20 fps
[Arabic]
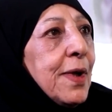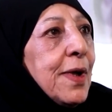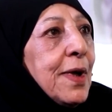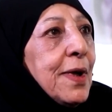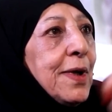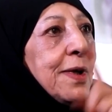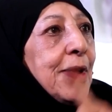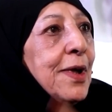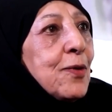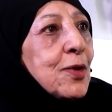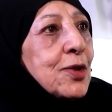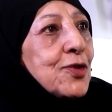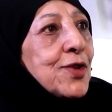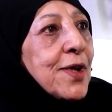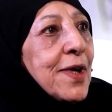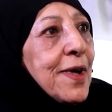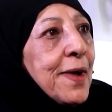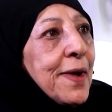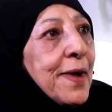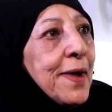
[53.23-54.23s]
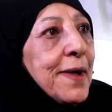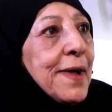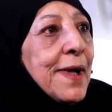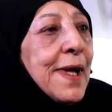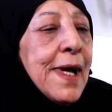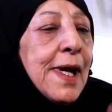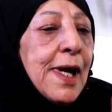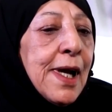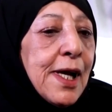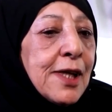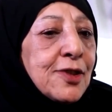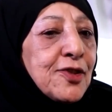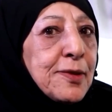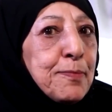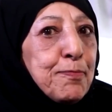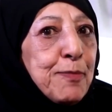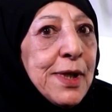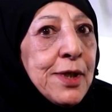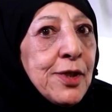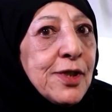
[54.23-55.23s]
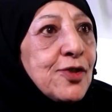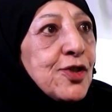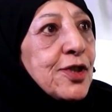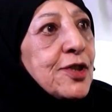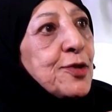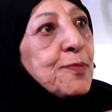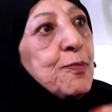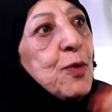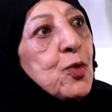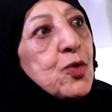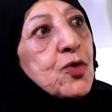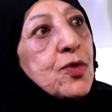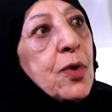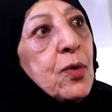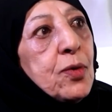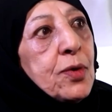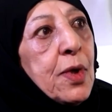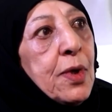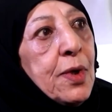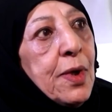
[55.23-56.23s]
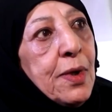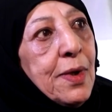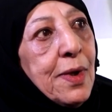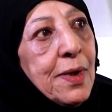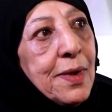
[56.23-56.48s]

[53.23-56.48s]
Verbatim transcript: على حلب الشارع عسب طيب. الناس يسمعوا صوتي